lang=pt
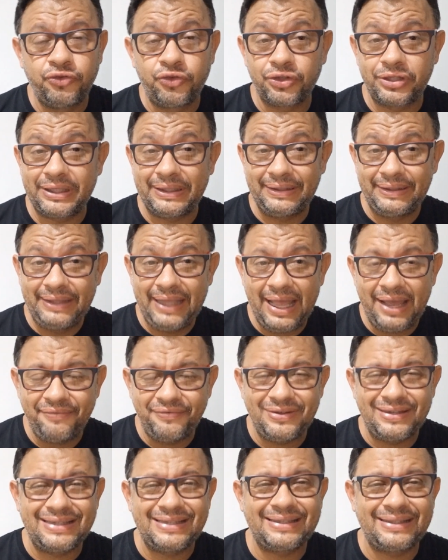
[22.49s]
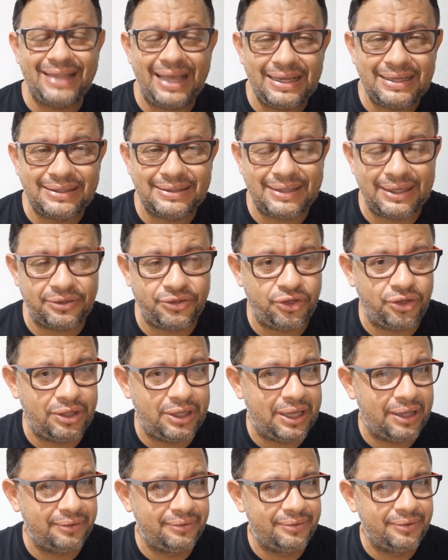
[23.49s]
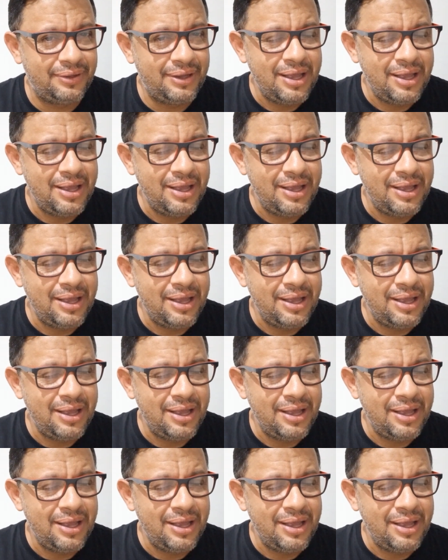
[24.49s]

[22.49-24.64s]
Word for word: você deve estar estacionado.